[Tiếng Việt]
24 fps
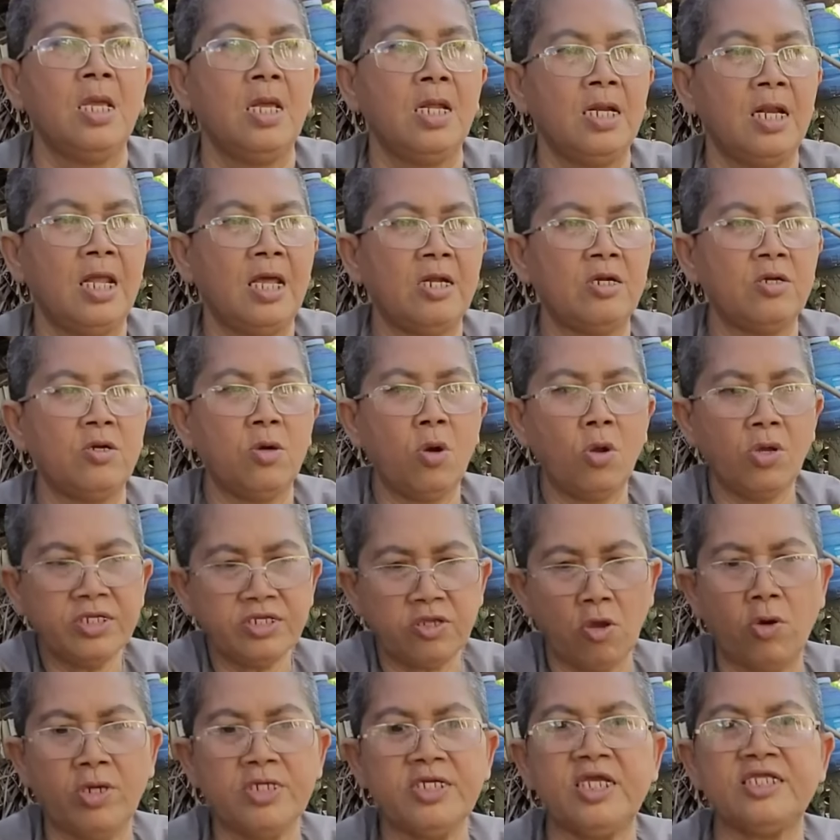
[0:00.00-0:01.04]
là nói
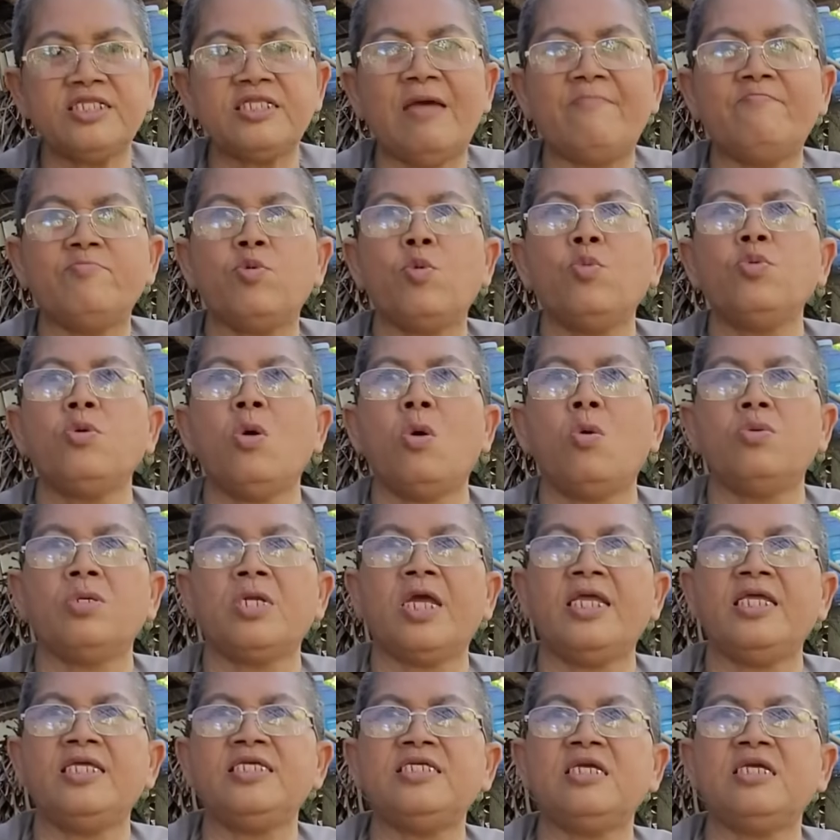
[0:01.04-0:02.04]
giỏi ngay tâm của cô ngay